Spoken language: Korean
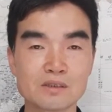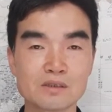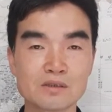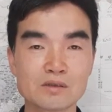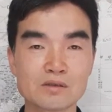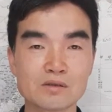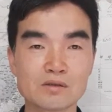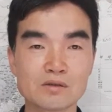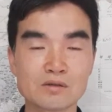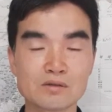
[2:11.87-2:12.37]

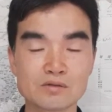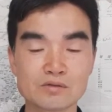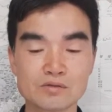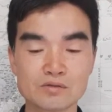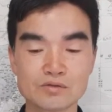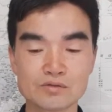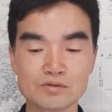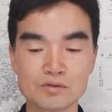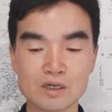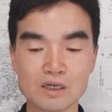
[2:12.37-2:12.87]
더
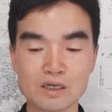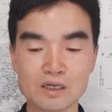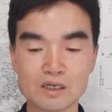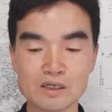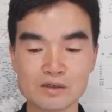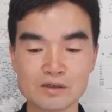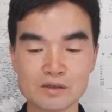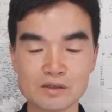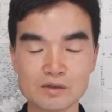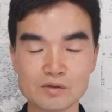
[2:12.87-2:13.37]
중하게
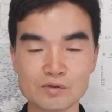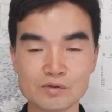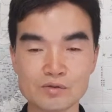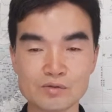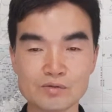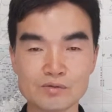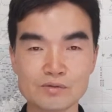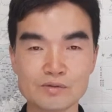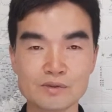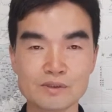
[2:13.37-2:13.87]

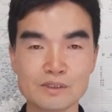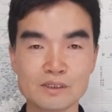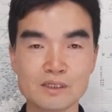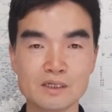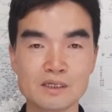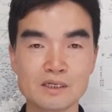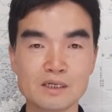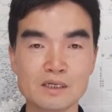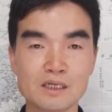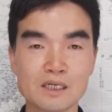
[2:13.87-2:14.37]
여기고
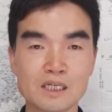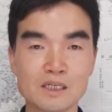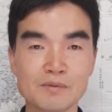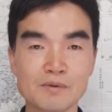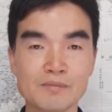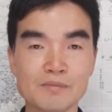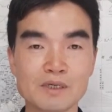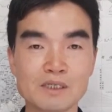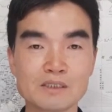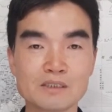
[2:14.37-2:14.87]
하나님의
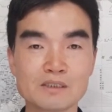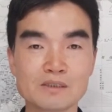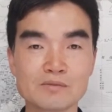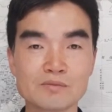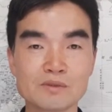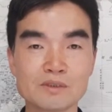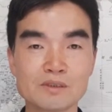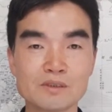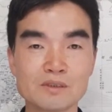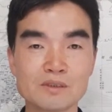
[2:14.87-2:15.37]

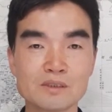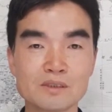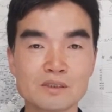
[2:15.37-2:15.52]
말씀을